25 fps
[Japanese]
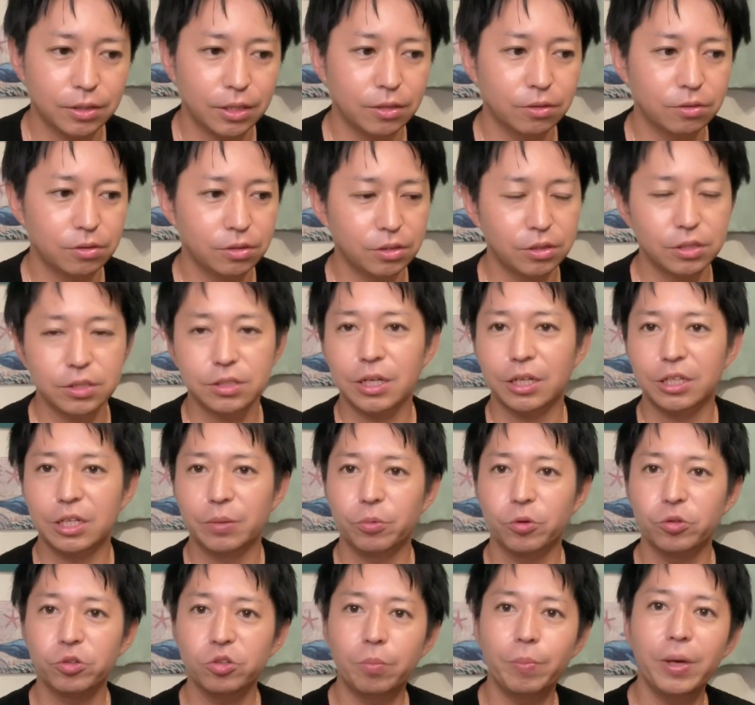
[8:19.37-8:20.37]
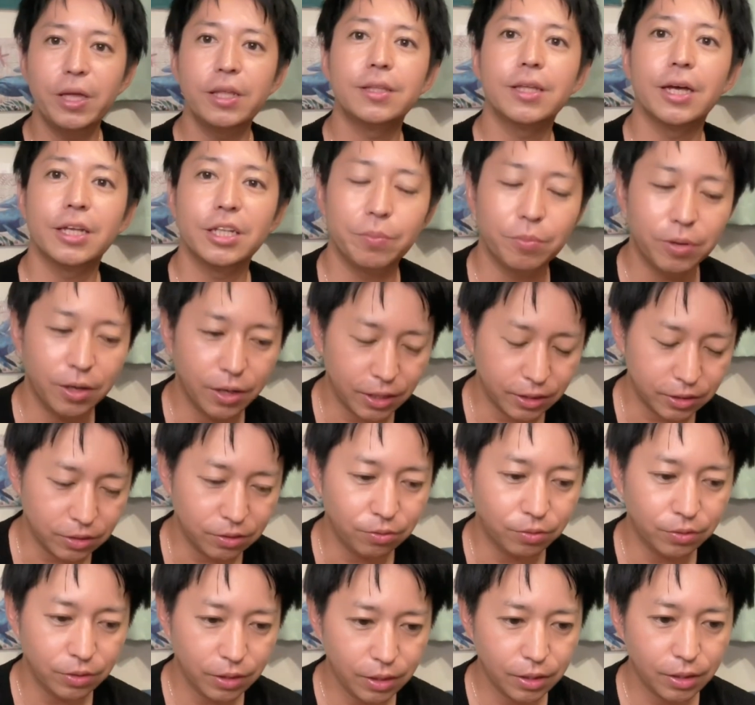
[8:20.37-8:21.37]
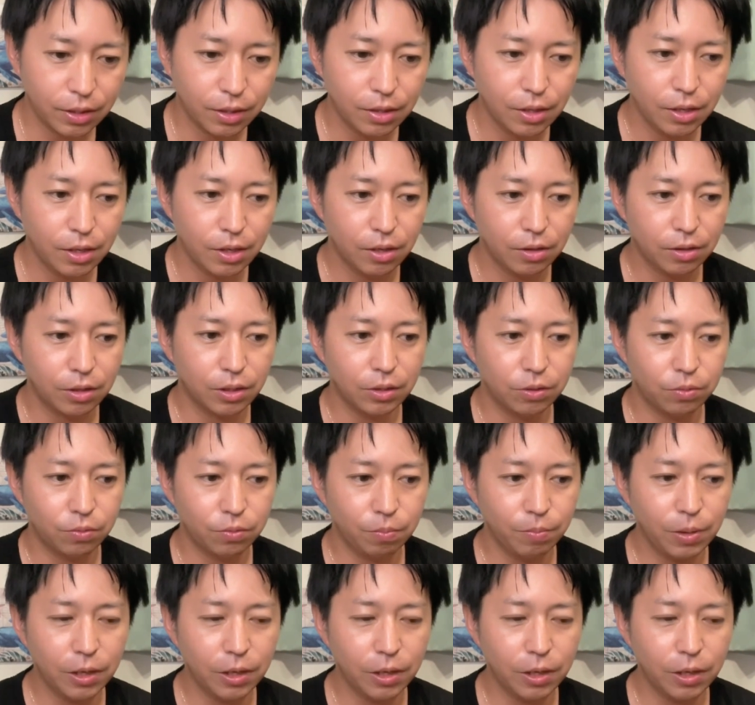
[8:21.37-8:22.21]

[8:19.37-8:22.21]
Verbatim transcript: ているツインスターって僕のメンターでもあるのであの、